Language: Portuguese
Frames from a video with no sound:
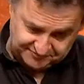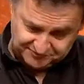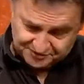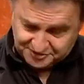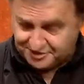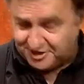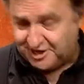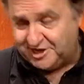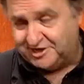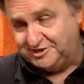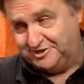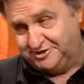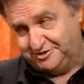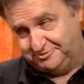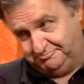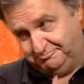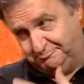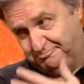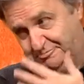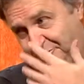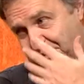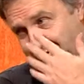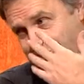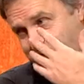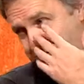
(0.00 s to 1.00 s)
verdade
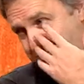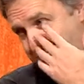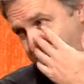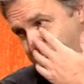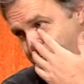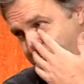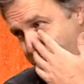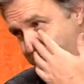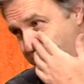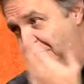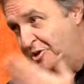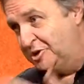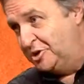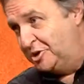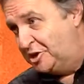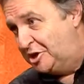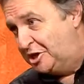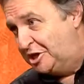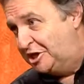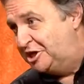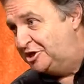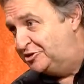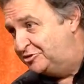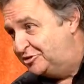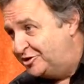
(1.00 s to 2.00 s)
esse... É Não, é
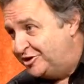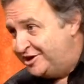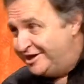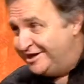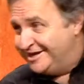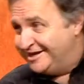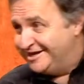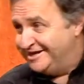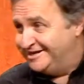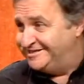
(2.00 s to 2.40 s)
verdade.